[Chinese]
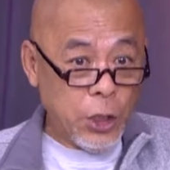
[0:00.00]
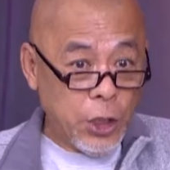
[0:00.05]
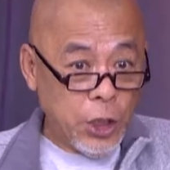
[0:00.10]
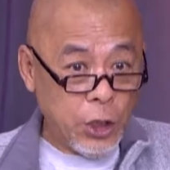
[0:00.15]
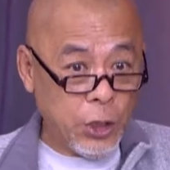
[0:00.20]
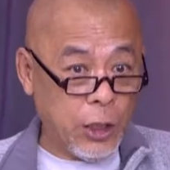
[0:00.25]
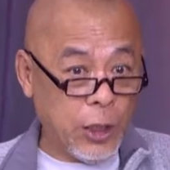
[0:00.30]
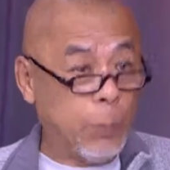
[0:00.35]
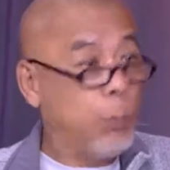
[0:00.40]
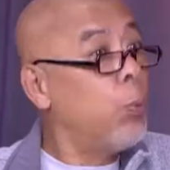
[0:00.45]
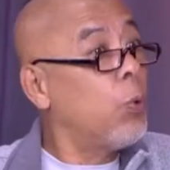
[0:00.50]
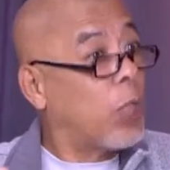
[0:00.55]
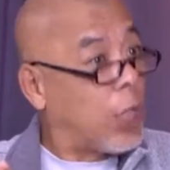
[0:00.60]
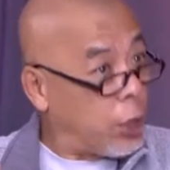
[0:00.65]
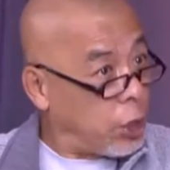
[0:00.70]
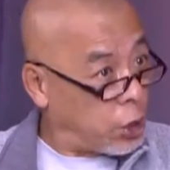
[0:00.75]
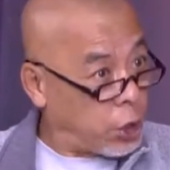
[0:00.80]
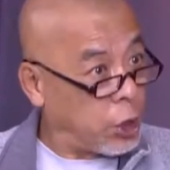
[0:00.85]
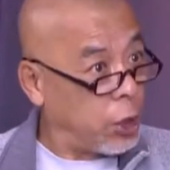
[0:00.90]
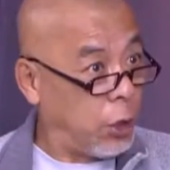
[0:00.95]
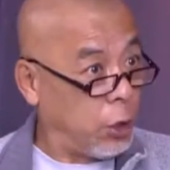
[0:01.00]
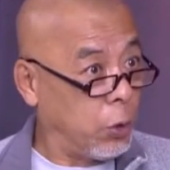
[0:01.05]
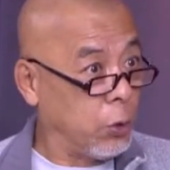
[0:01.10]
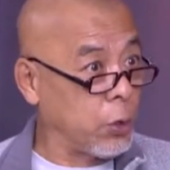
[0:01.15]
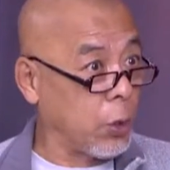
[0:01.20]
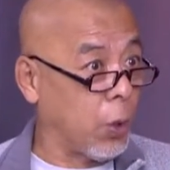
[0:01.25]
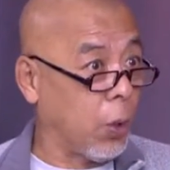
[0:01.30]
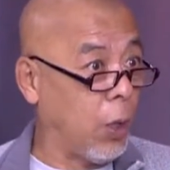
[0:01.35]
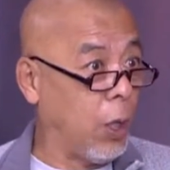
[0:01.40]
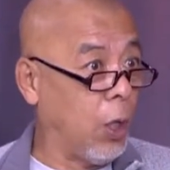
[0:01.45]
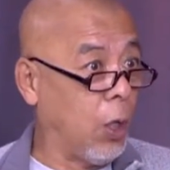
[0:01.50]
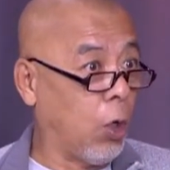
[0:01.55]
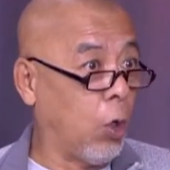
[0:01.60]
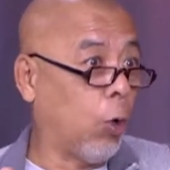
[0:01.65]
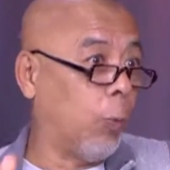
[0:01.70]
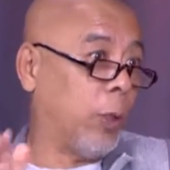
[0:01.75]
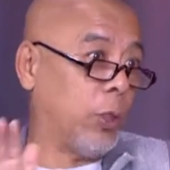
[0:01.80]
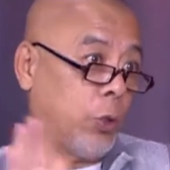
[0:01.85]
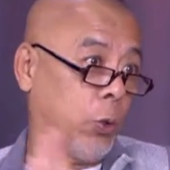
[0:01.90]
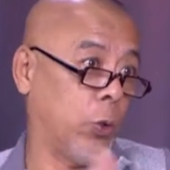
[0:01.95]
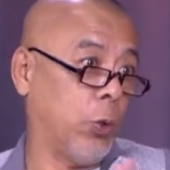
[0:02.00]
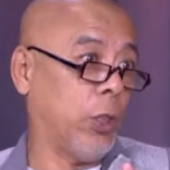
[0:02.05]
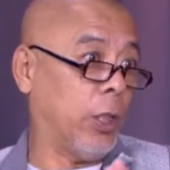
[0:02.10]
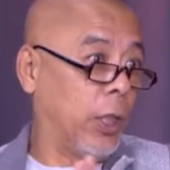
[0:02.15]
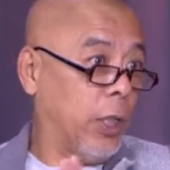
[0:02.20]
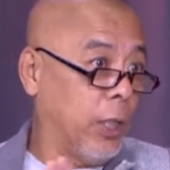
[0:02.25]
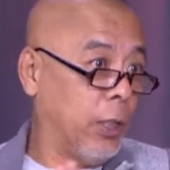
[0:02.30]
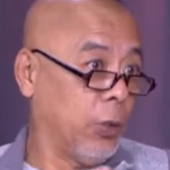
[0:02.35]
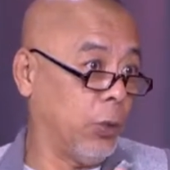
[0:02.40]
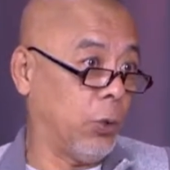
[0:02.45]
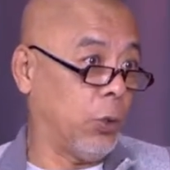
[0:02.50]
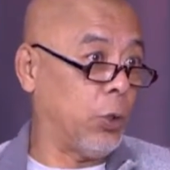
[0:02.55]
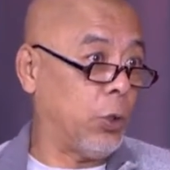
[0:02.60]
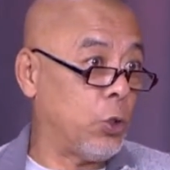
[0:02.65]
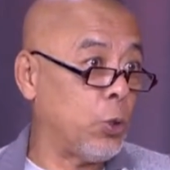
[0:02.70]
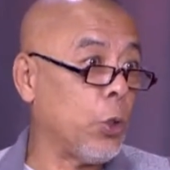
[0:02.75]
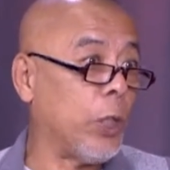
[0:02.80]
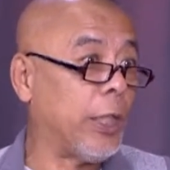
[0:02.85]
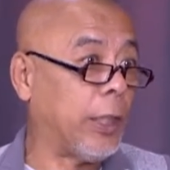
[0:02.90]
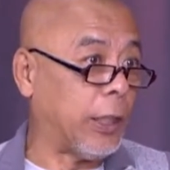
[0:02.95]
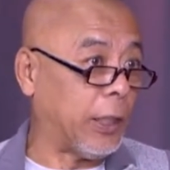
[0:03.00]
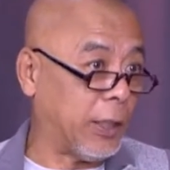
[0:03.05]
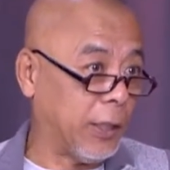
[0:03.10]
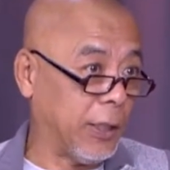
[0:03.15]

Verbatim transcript: 你你不跟着车流走，后面就会就会追你。